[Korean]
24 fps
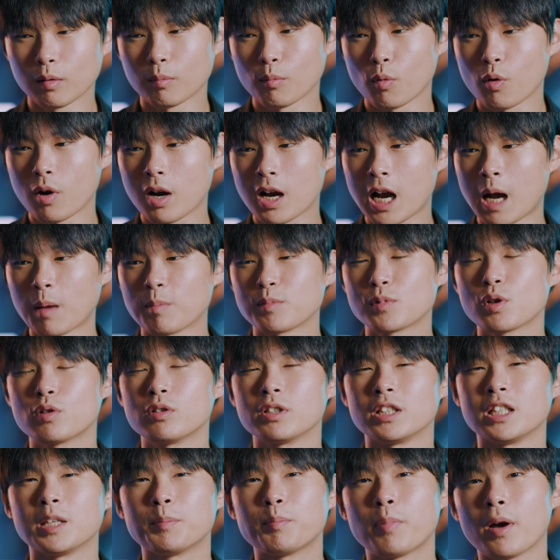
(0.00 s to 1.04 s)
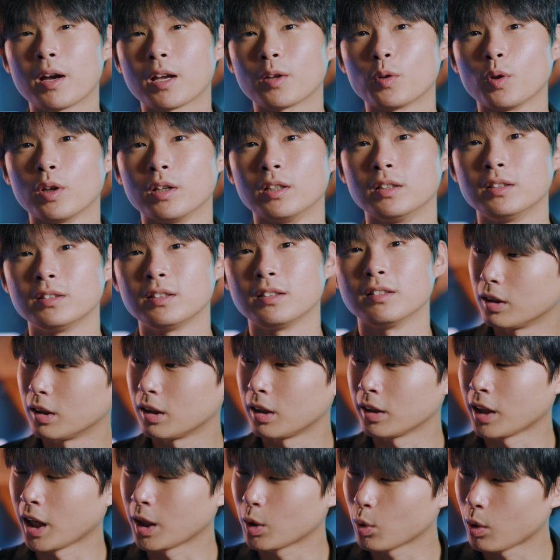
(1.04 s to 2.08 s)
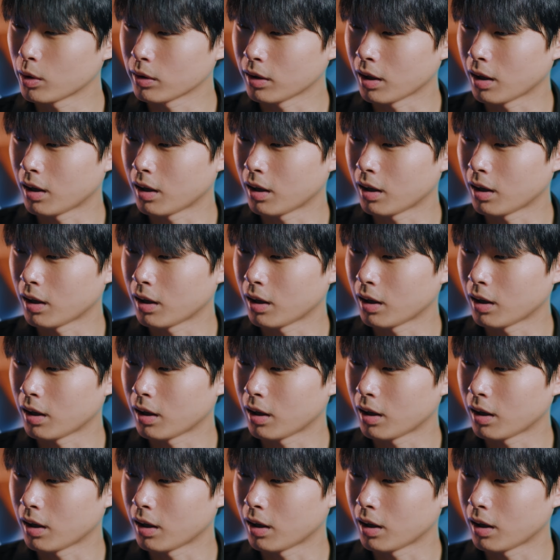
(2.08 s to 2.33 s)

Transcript: 뭔가 감정을 이입하게 되는 아 얘도